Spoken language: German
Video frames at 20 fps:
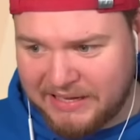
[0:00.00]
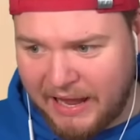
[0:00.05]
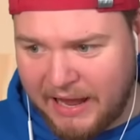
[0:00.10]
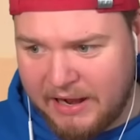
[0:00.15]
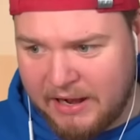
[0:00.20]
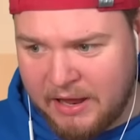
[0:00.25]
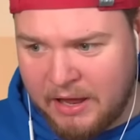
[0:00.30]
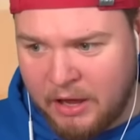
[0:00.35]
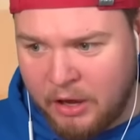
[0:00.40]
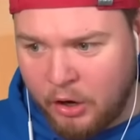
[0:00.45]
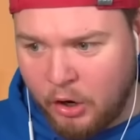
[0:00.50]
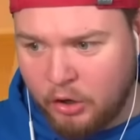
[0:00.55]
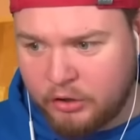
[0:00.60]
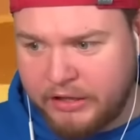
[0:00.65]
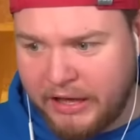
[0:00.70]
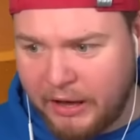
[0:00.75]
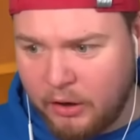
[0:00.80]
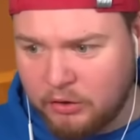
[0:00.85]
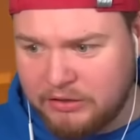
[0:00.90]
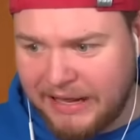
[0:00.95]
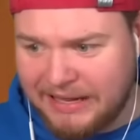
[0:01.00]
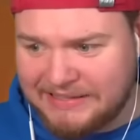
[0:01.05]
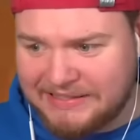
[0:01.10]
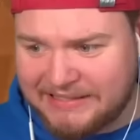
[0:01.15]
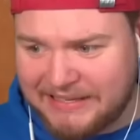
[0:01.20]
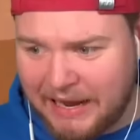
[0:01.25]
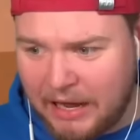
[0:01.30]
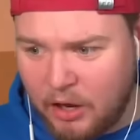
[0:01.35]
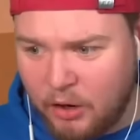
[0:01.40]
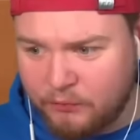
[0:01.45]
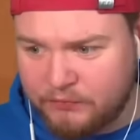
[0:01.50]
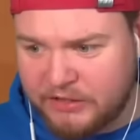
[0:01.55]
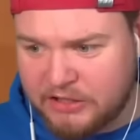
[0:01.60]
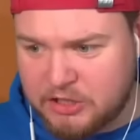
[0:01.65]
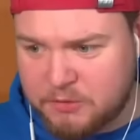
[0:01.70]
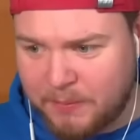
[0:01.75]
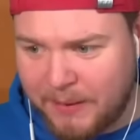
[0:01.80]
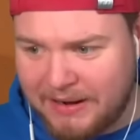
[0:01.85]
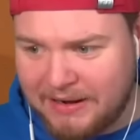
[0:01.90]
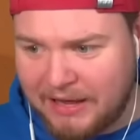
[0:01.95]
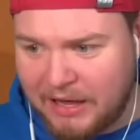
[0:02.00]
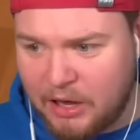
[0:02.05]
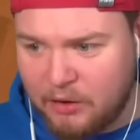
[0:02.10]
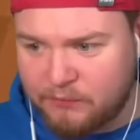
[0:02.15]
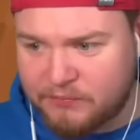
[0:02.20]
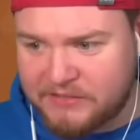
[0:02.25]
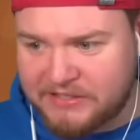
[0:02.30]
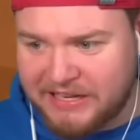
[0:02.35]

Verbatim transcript: Teil. Okay, und jetzt hier auf die Spinnen rauf.